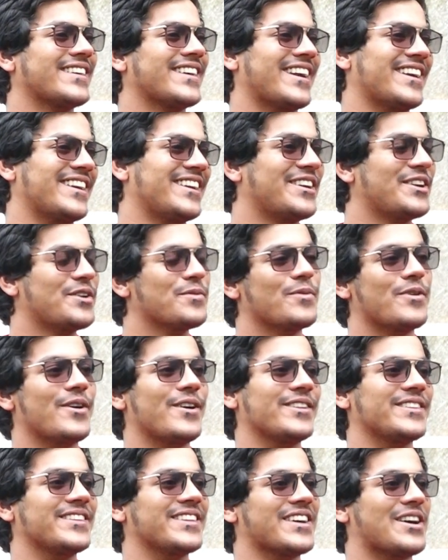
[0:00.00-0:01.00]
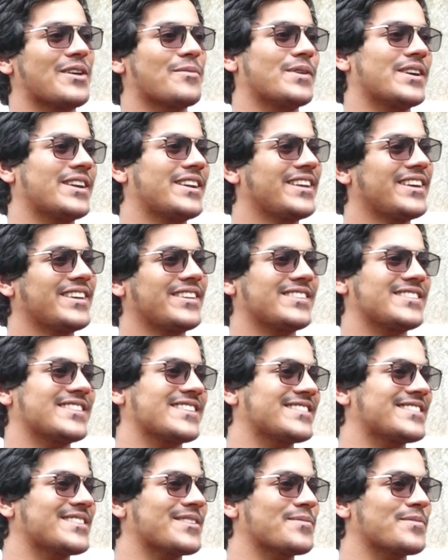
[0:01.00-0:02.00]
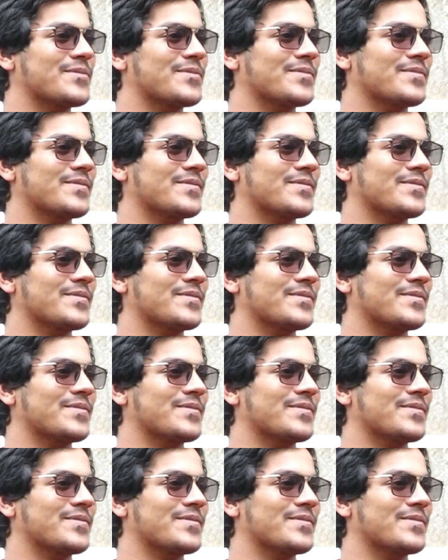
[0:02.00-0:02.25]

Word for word: కంటెంట్ బాగుంది కాబట్టి చేసాం